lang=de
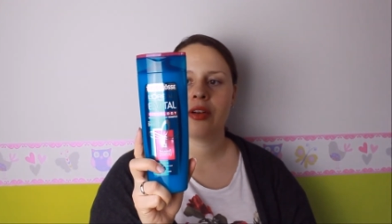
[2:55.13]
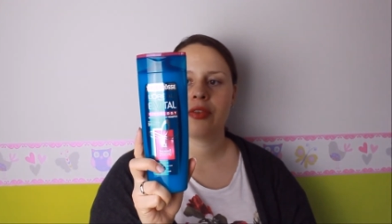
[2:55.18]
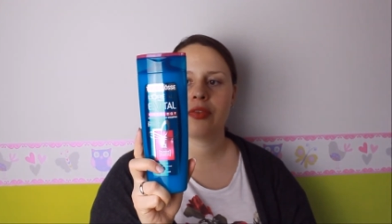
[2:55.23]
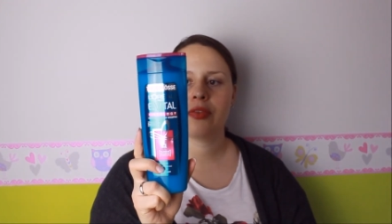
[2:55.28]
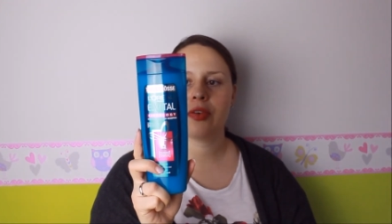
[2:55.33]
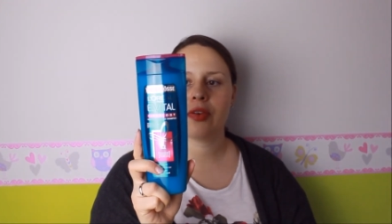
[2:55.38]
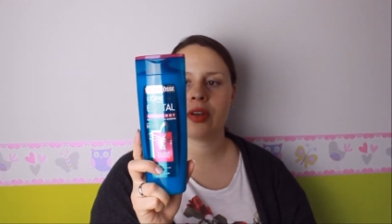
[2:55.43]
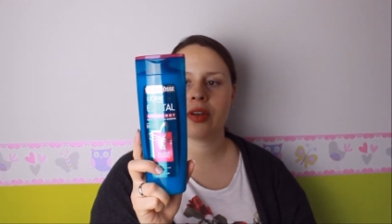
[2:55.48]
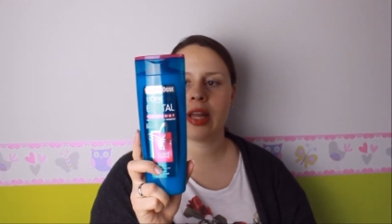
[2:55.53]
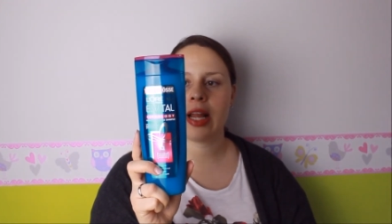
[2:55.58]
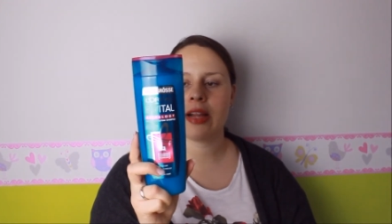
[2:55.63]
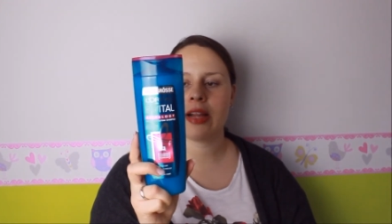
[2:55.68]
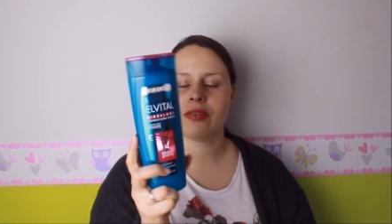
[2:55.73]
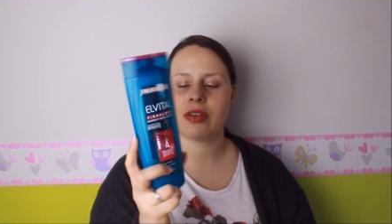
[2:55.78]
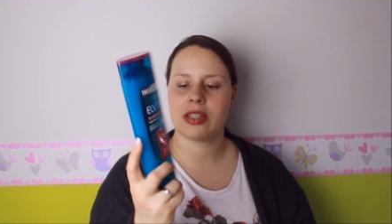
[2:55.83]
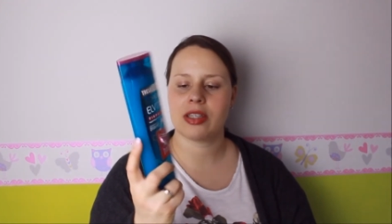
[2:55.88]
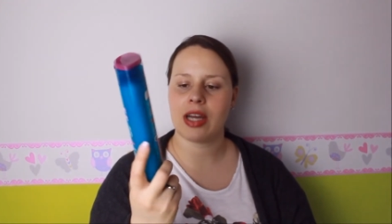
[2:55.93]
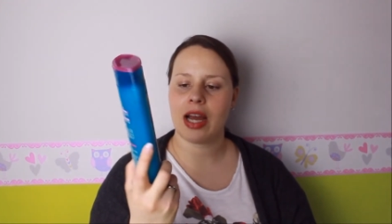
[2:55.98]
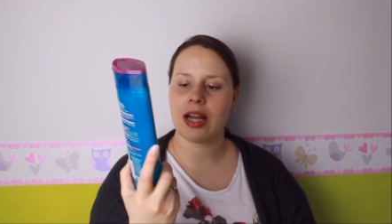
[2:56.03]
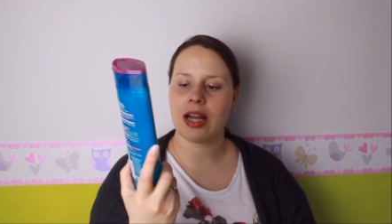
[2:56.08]
von El
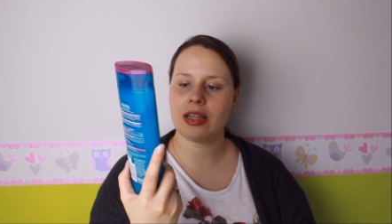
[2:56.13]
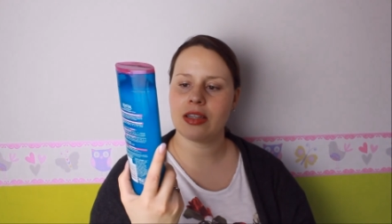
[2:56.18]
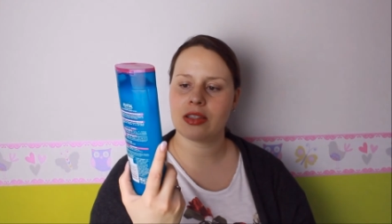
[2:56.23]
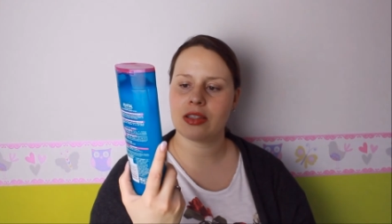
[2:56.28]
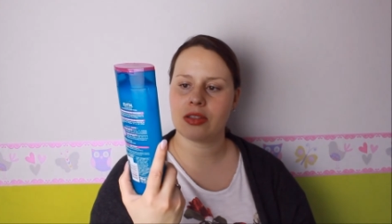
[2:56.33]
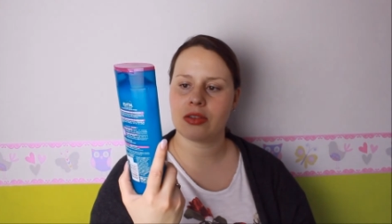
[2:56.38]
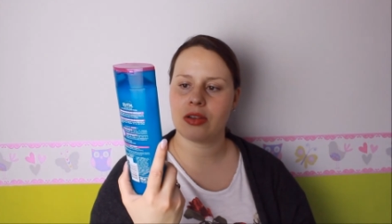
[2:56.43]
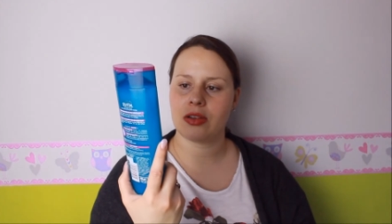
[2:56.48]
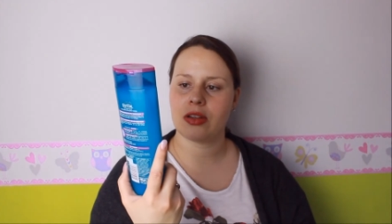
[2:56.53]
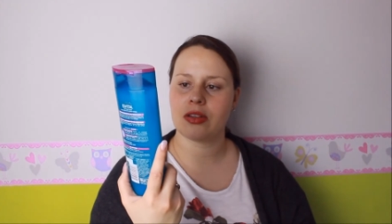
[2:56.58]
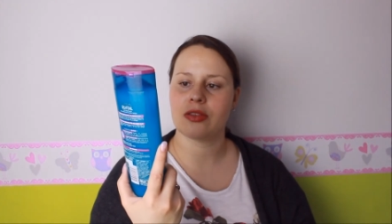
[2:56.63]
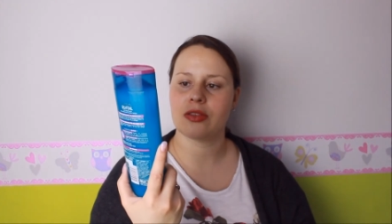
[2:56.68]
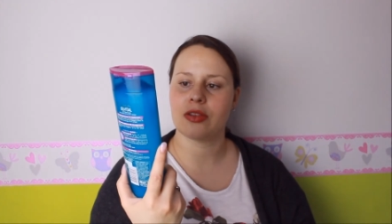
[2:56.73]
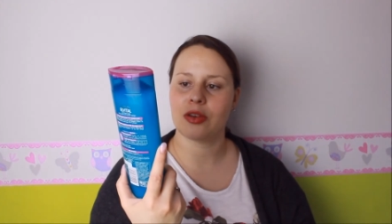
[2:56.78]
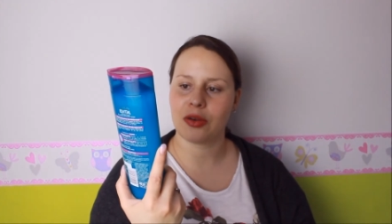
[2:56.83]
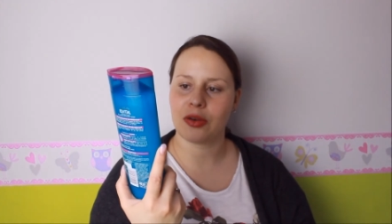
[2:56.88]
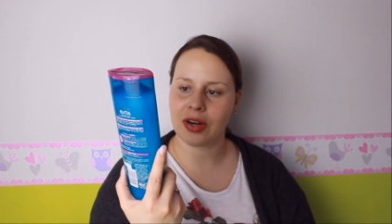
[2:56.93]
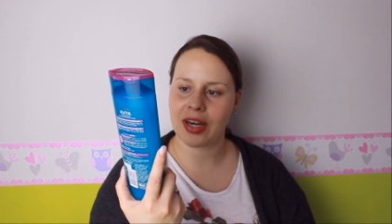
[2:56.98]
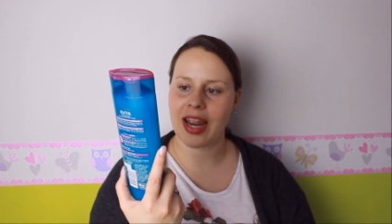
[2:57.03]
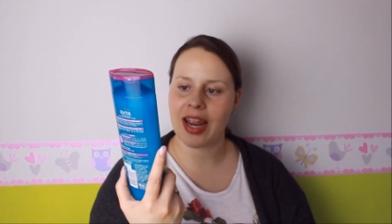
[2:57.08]
Vital, das also
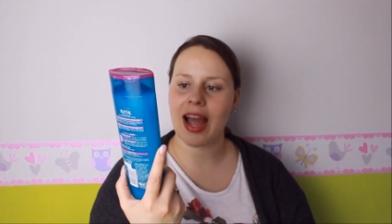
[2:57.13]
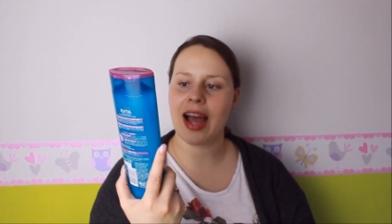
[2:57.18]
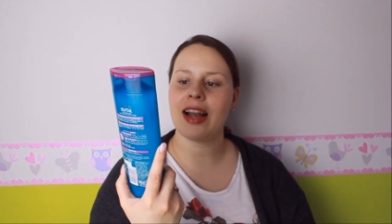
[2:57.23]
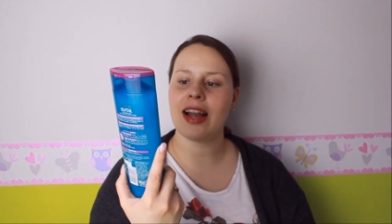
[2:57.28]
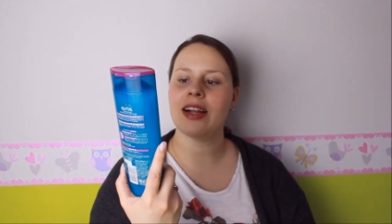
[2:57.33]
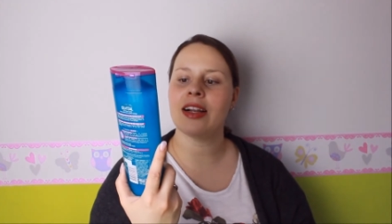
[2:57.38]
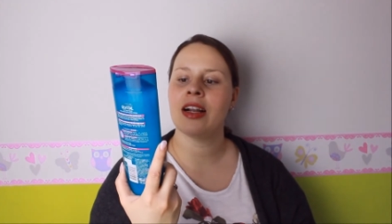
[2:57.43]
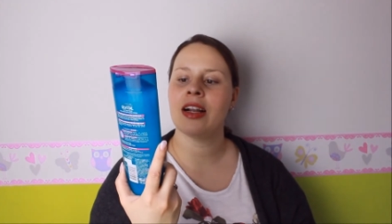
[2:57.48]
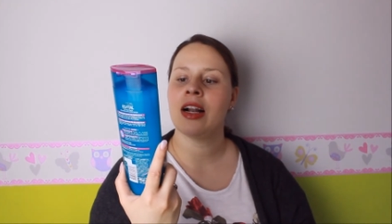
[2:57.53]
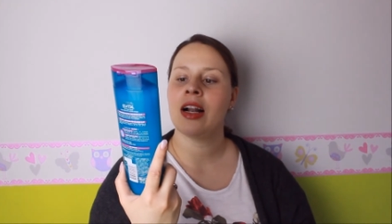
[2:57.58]
L'Oreal.